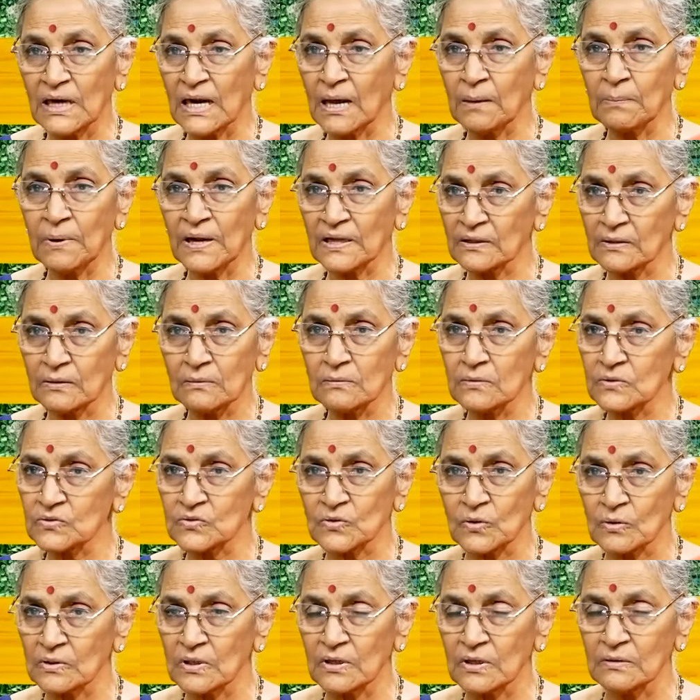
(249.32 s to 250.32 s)
నా భర్తకు
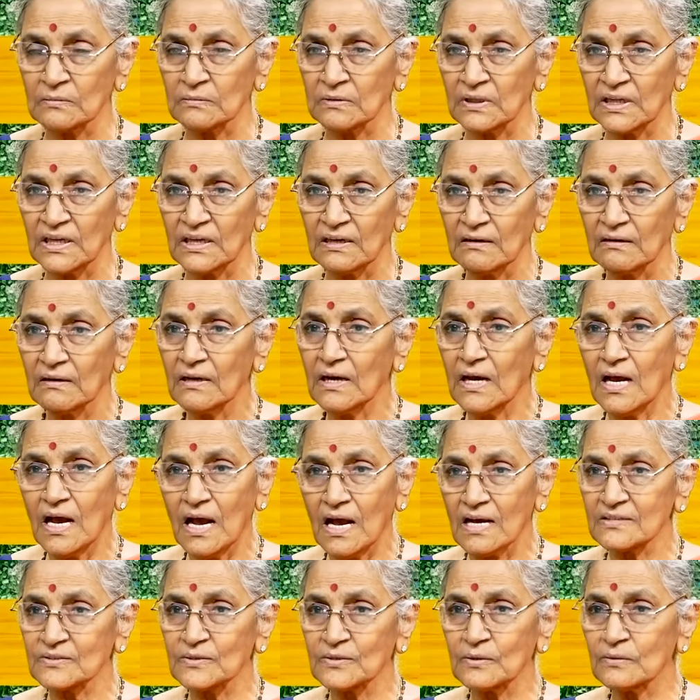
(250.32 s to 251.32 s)
సోదరు ఉంది
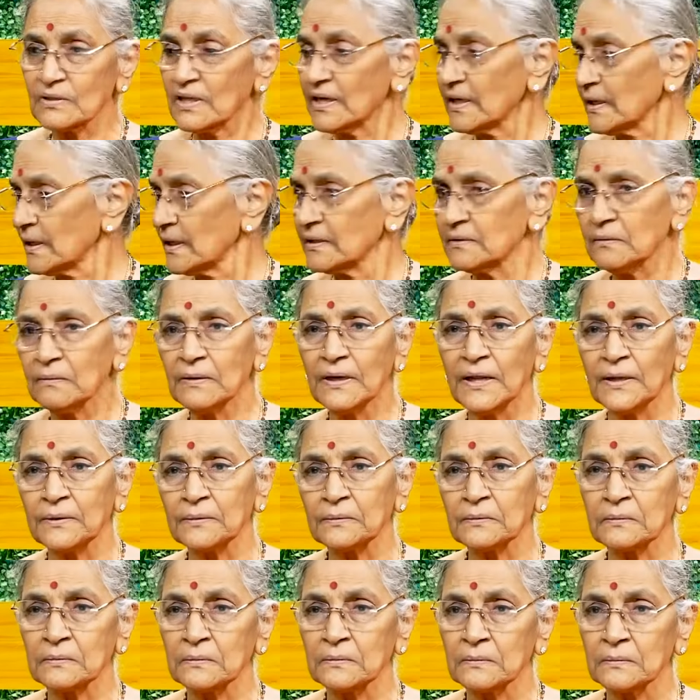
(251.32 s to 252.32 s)
ఆ సోదరికి ఏదో
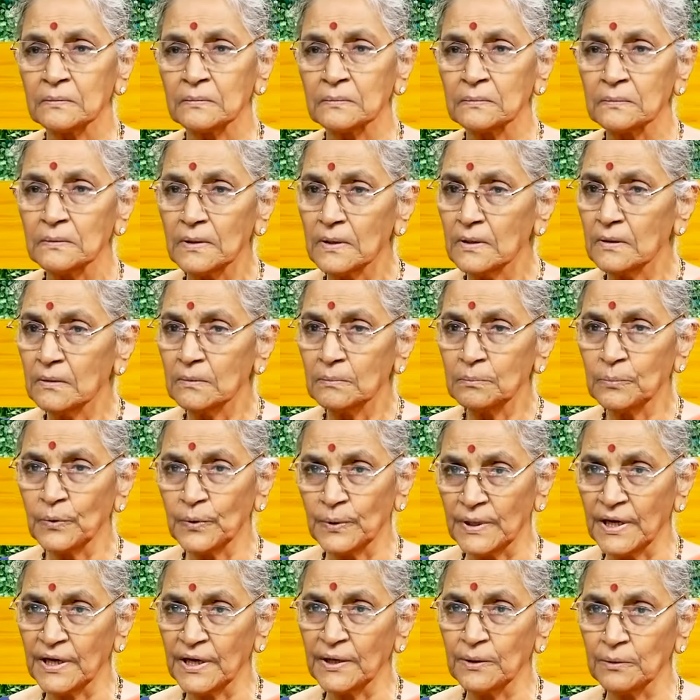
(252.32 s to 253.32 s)
నేను
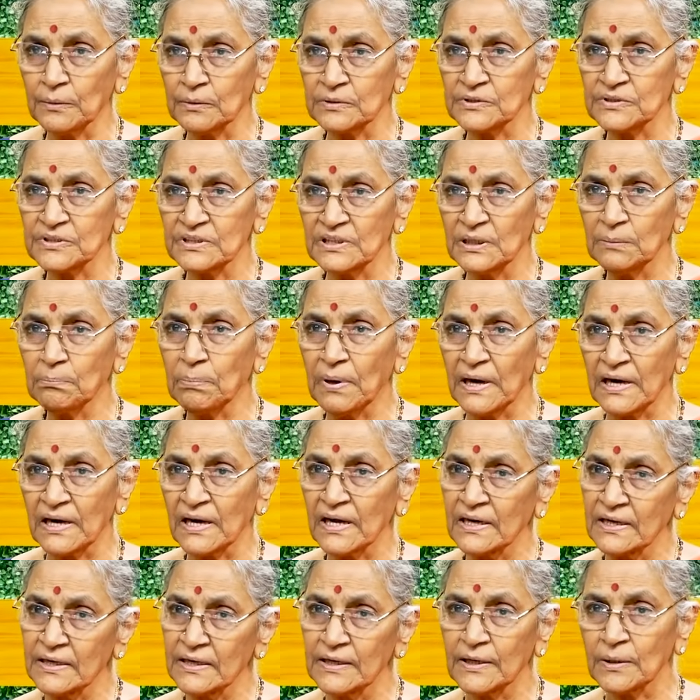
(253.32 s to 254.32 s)
పుట్టింటికి వచ్చింది
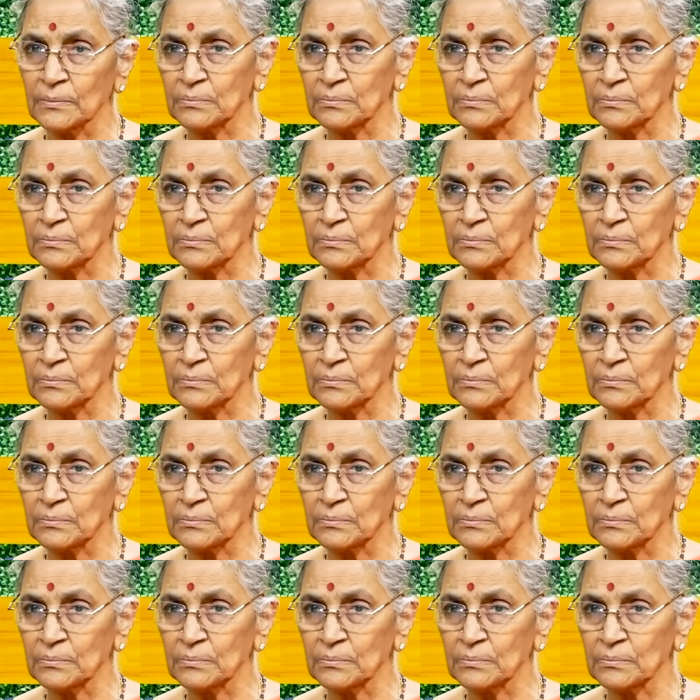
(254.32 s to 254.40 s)
పండక్కి